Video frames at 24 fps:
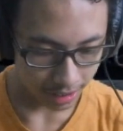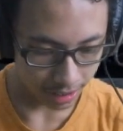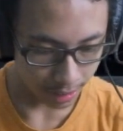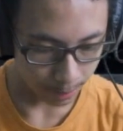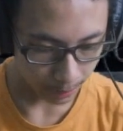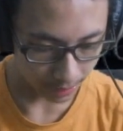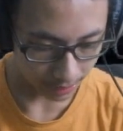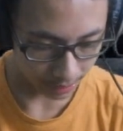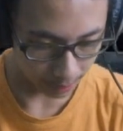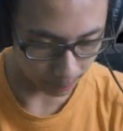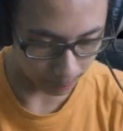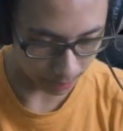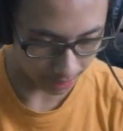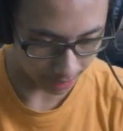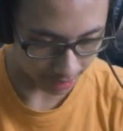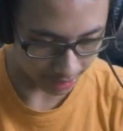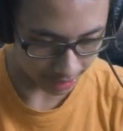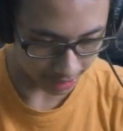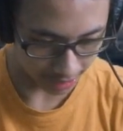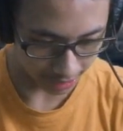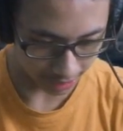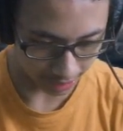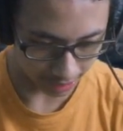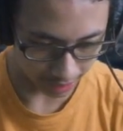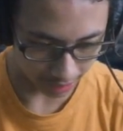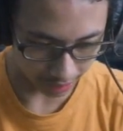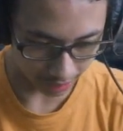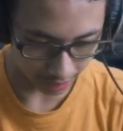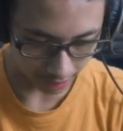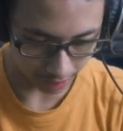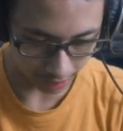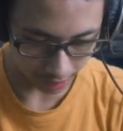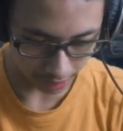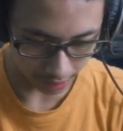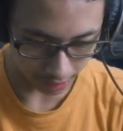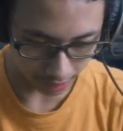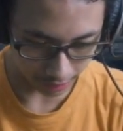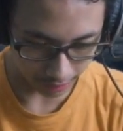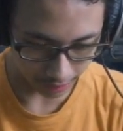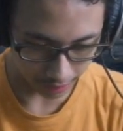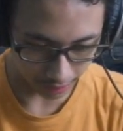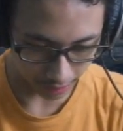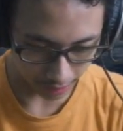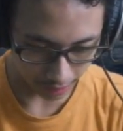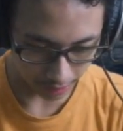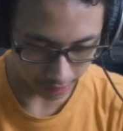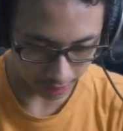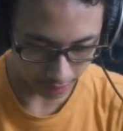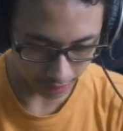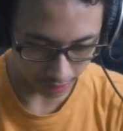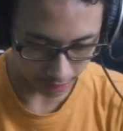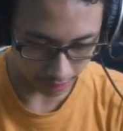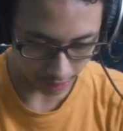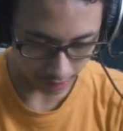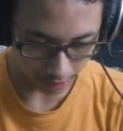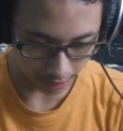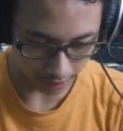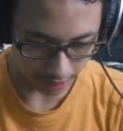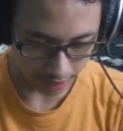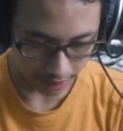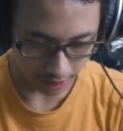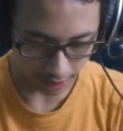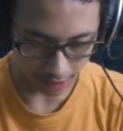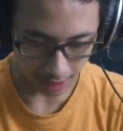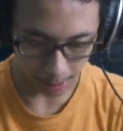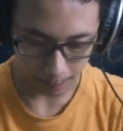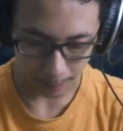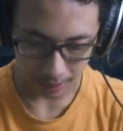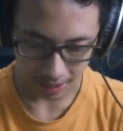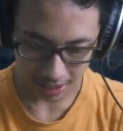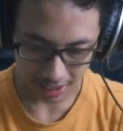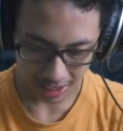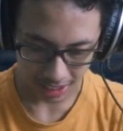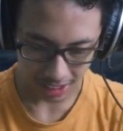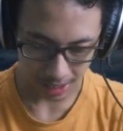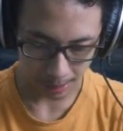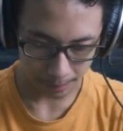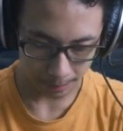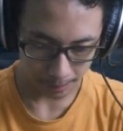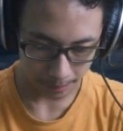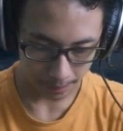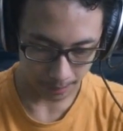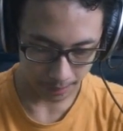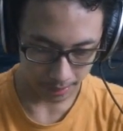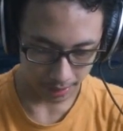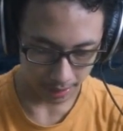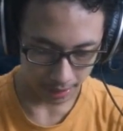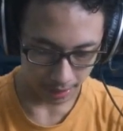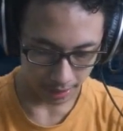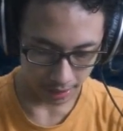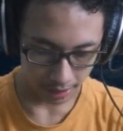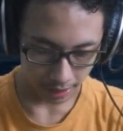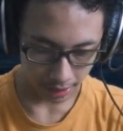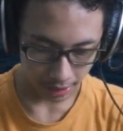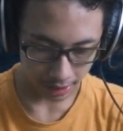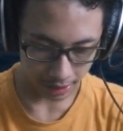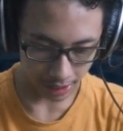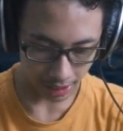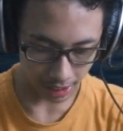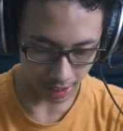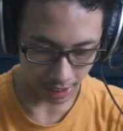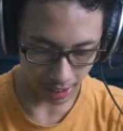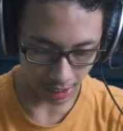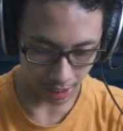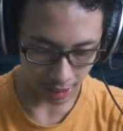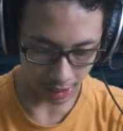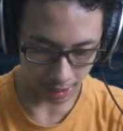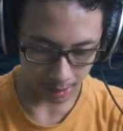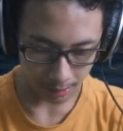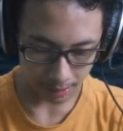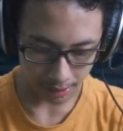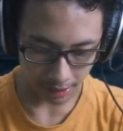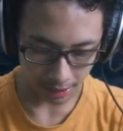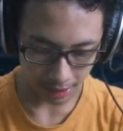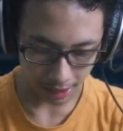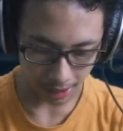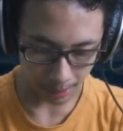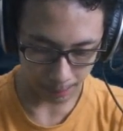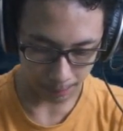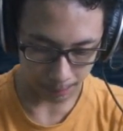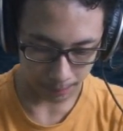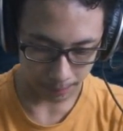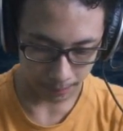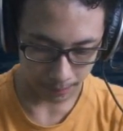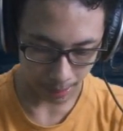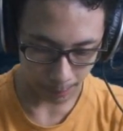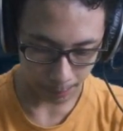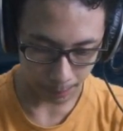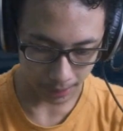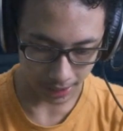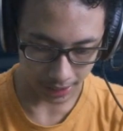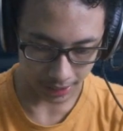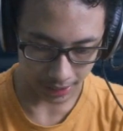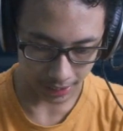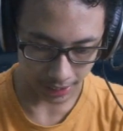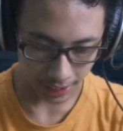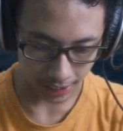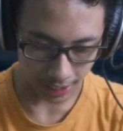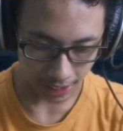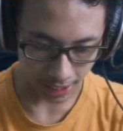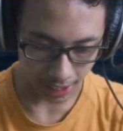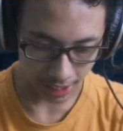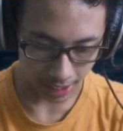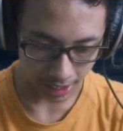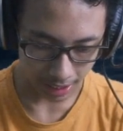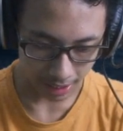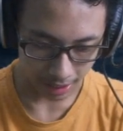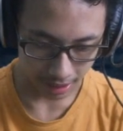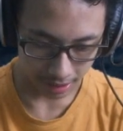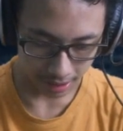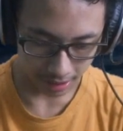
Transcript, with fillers: seperti biasa ya karena ini adalah si kapal selam kita akan nyelam tapi ketika